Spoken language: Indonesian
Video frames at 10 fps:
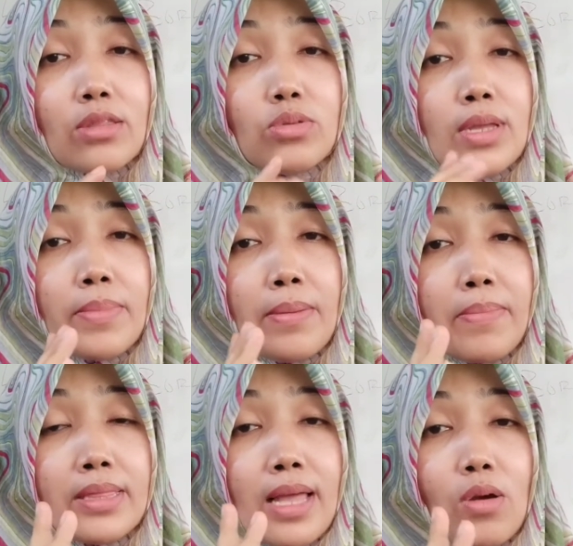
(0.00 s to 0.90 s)
1 sampai
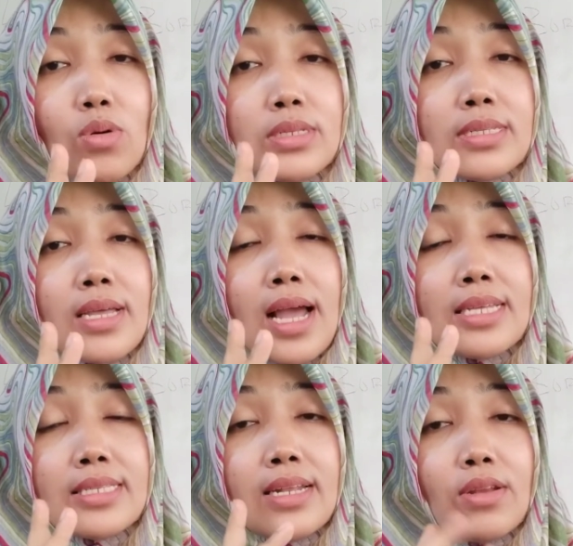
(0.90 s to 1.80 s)
4 tahun
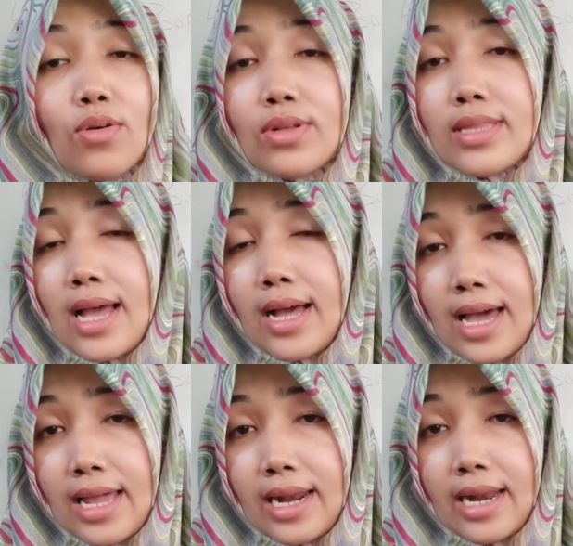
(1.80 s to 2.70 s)
setengah sendok
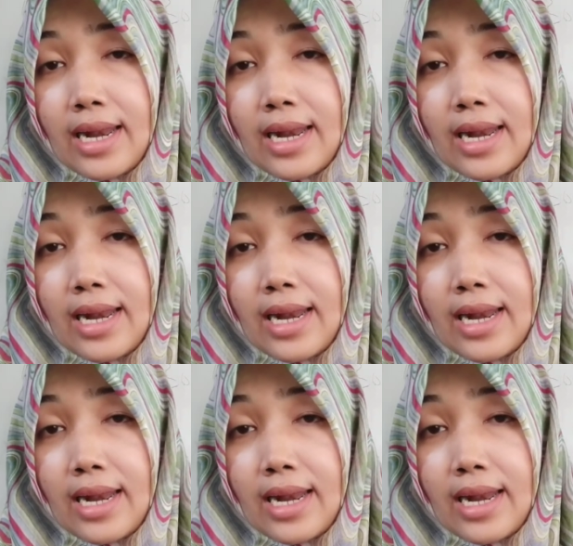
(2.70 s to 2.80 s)
takar.